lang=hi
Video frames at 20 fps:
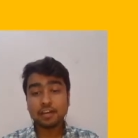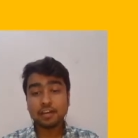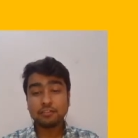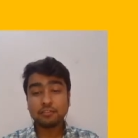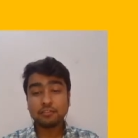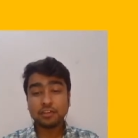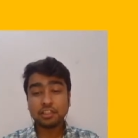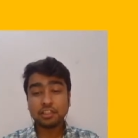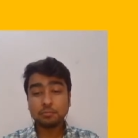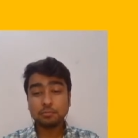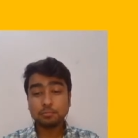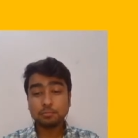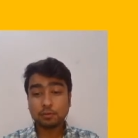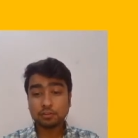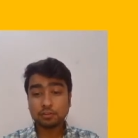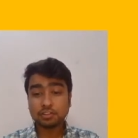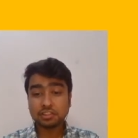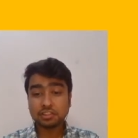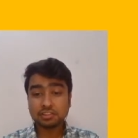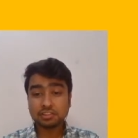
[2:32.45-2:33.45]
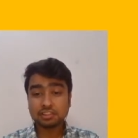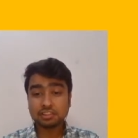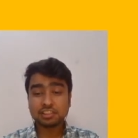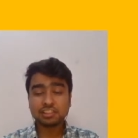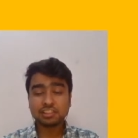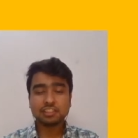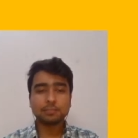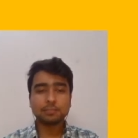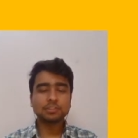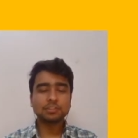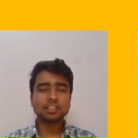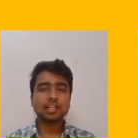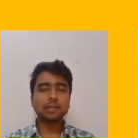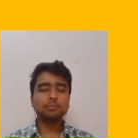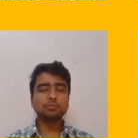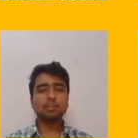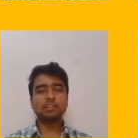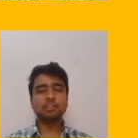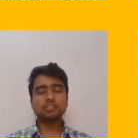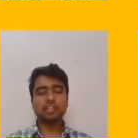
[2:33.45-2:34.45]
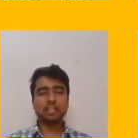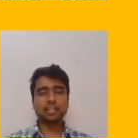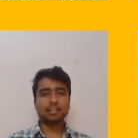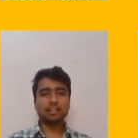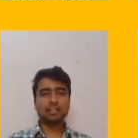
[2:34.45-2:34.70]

and very important subscribe to our